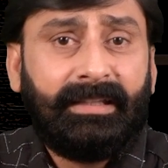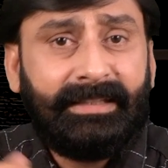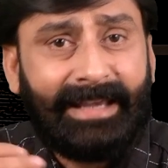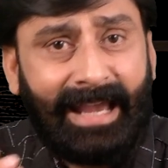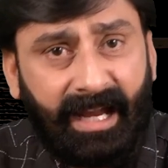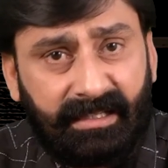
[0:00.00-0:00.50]

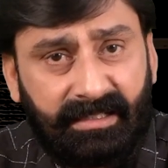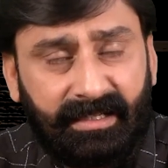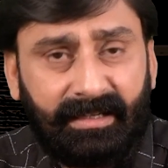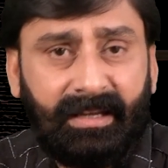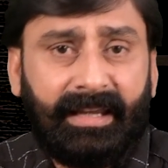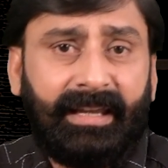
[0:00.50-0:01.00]
ये
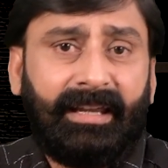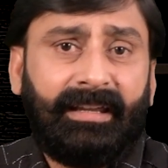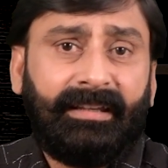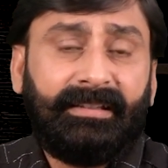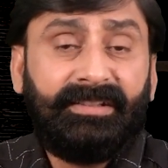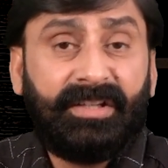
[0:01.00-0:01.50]
एक्टर
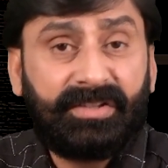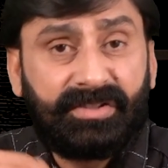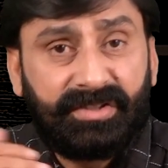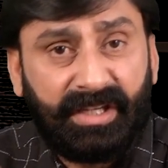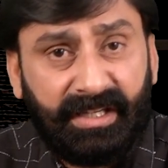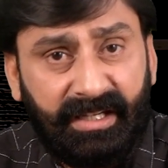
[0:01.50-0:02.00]
हैं ये
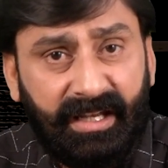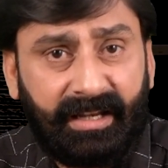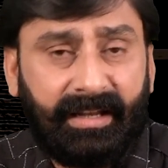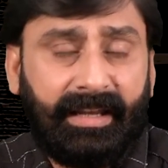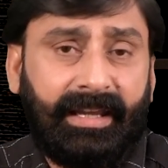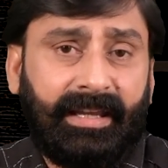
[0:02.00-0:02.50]

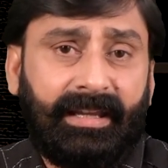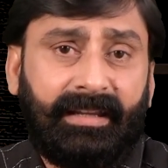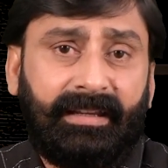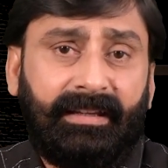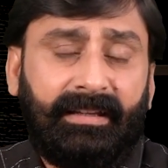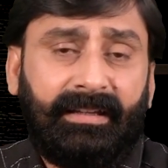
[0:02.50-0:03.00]
सिंगर
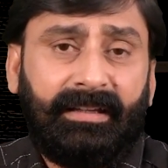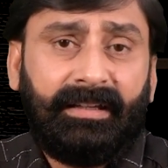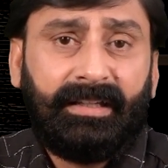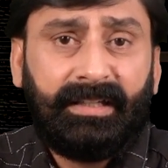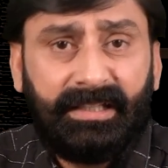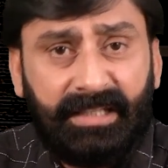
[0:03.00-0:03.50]
हैं
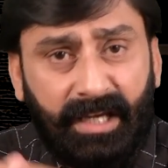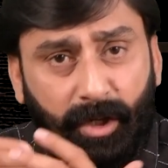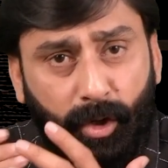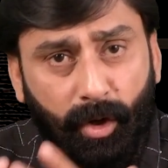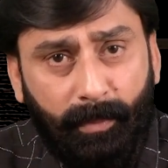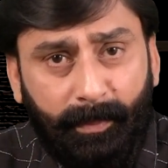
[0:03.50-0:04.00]
ये
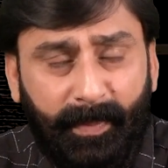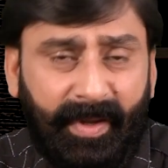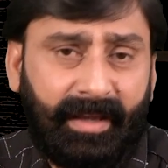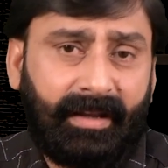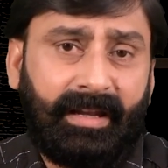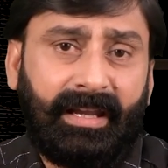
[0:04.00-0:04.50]

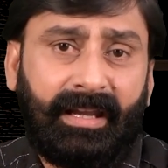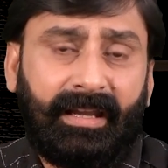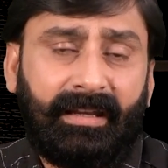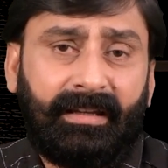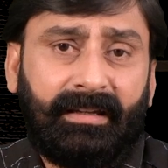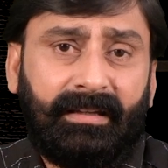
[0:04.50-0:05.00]
कॉम्पेयर
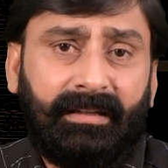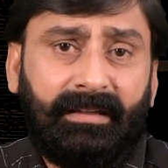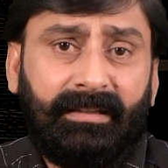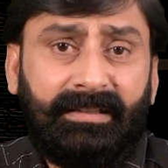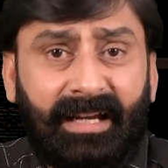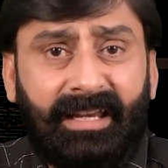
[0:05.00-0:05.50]
हैं
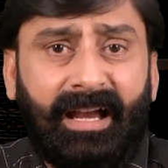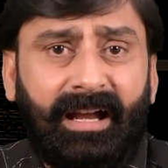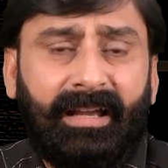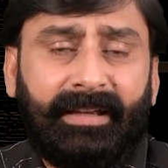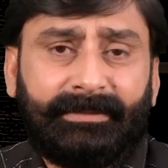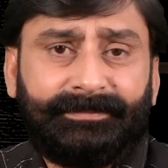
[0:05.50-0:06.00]
या क्या
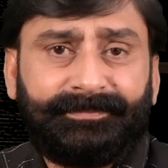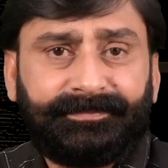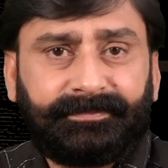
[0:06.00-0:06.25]
हैं